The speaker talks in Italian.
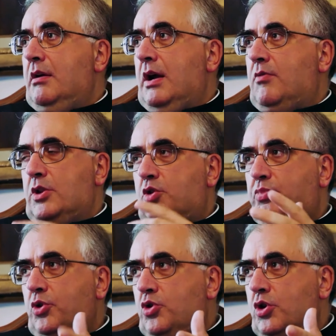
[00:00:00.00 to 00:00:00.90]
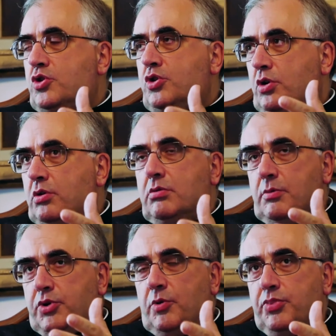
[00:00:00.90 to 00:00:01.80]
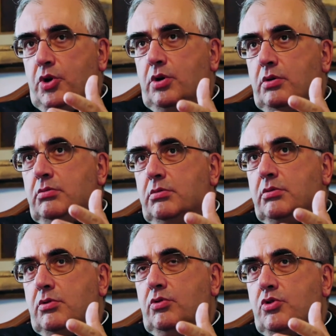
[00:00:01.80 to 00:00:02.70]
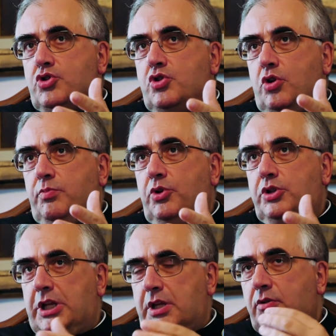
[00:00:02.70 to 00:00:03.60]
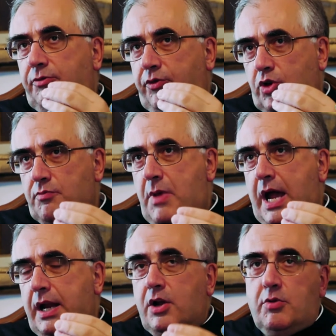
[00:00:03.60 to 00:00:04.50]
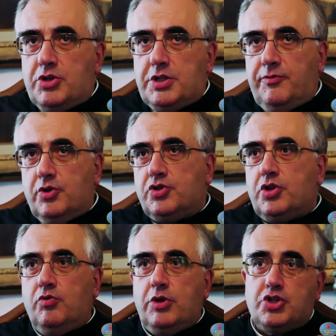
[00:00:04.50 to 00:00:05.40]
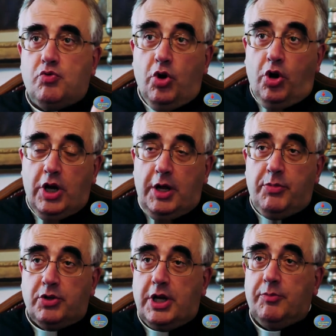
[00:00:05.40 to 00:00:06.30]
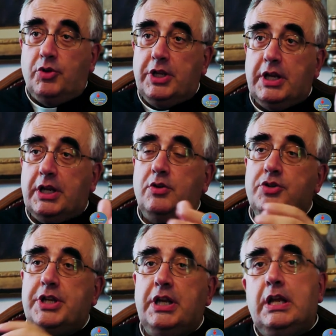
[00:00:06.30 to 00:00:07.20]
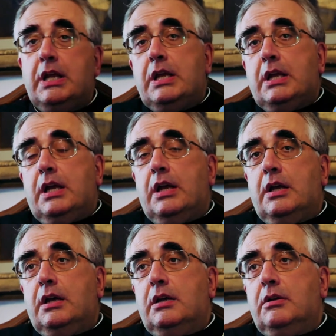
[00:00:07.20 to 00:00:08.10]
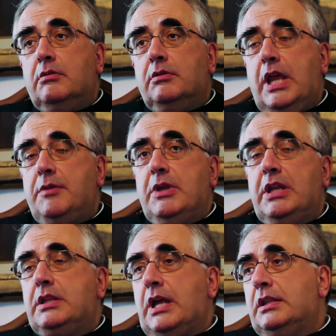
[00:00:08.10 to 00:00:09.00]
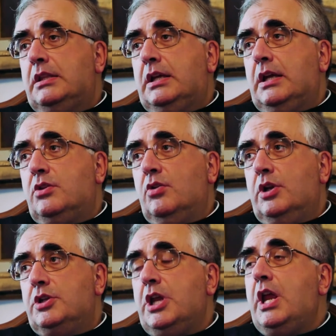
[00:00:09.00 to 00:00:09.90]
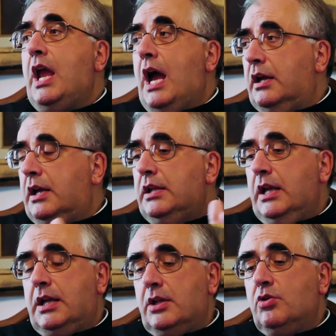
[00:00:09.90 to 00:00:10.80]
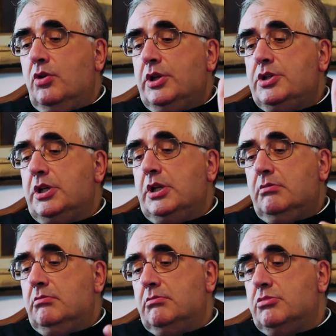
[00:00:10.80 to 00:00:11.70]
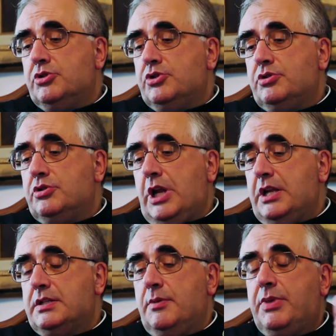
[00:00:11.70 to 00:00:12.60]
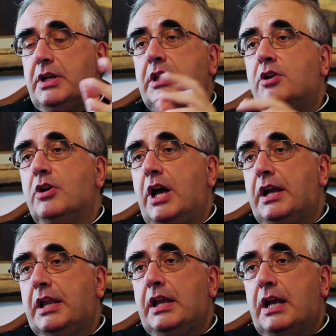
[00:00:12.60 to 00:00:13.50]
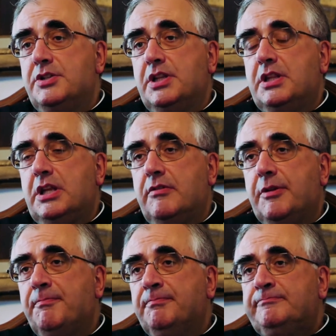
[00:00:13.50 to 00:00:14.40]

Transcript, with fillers: a quanto piuttosto proprio con lo scopo di formare, come se fosse una scuola, potremmo dire così, eh, dei militanti cattolici e anche dei cattolici senza particolari aggettivi.